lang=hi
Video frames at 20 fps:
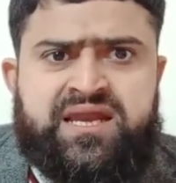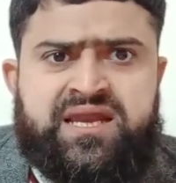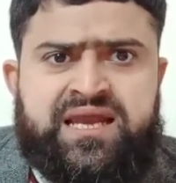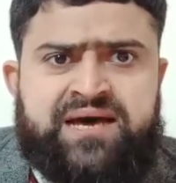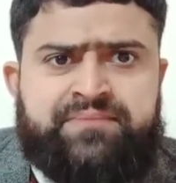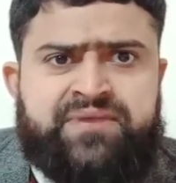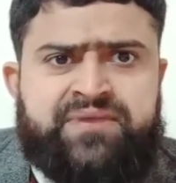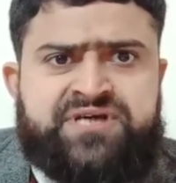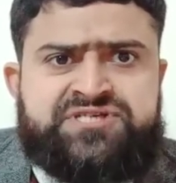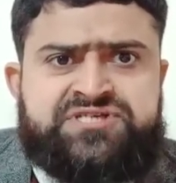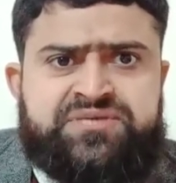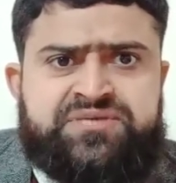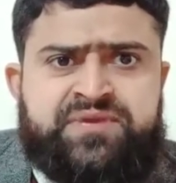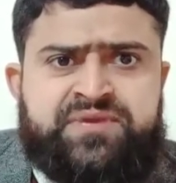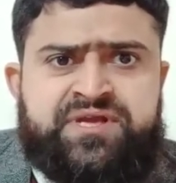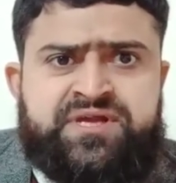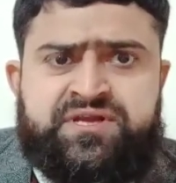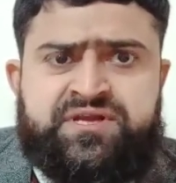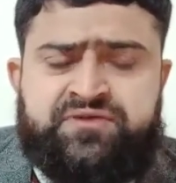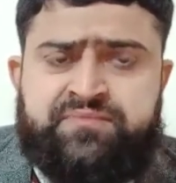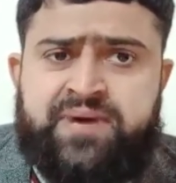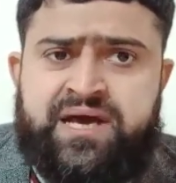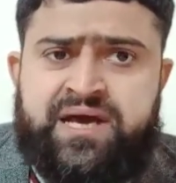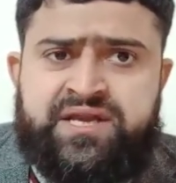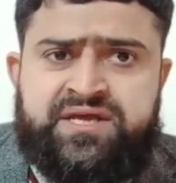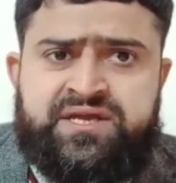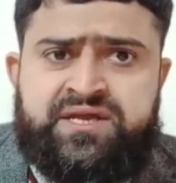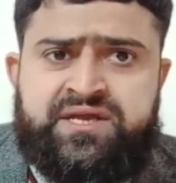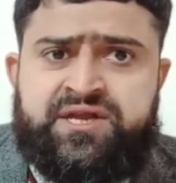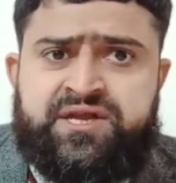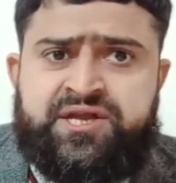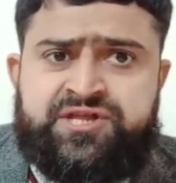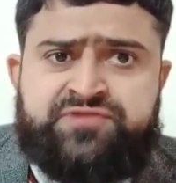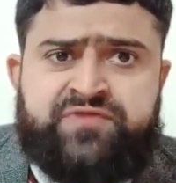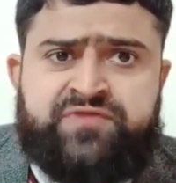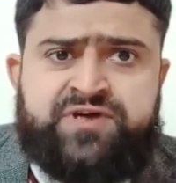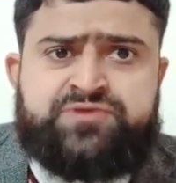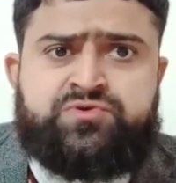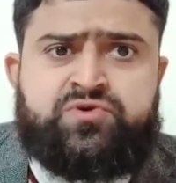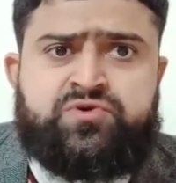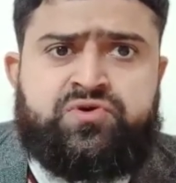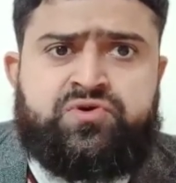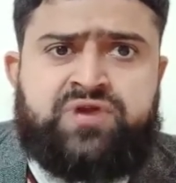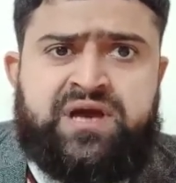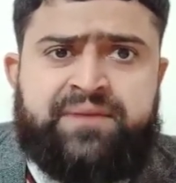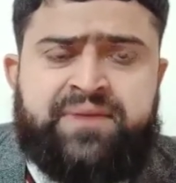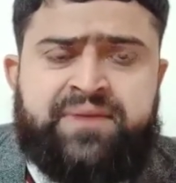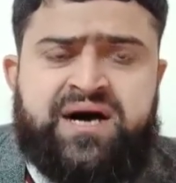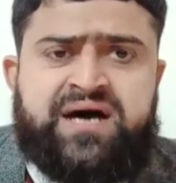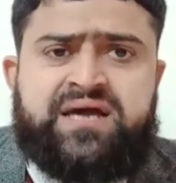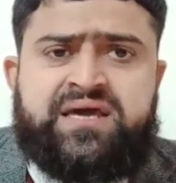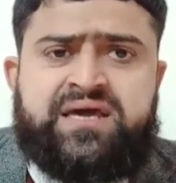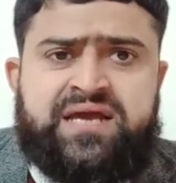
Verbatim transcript: आलामा शिबली नुमानी ने नदवतमा